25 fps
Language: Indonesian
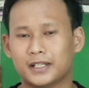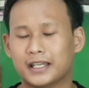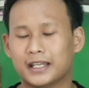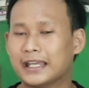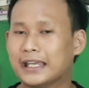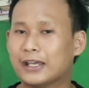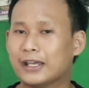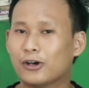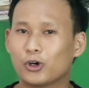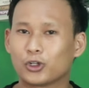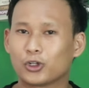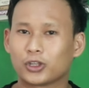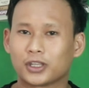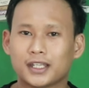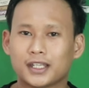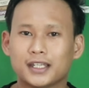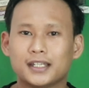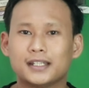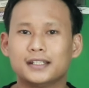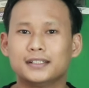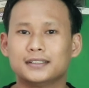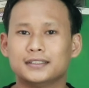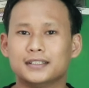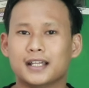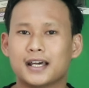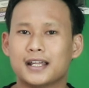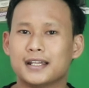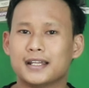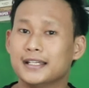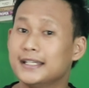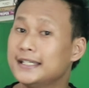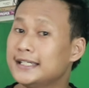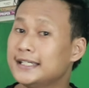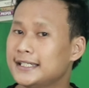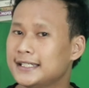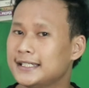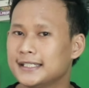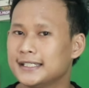DOT,
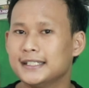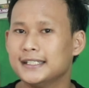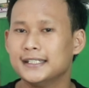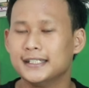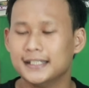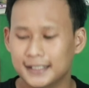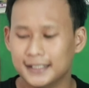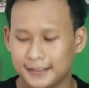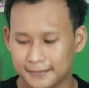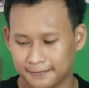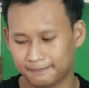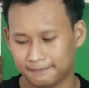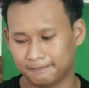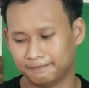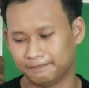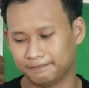dan ICI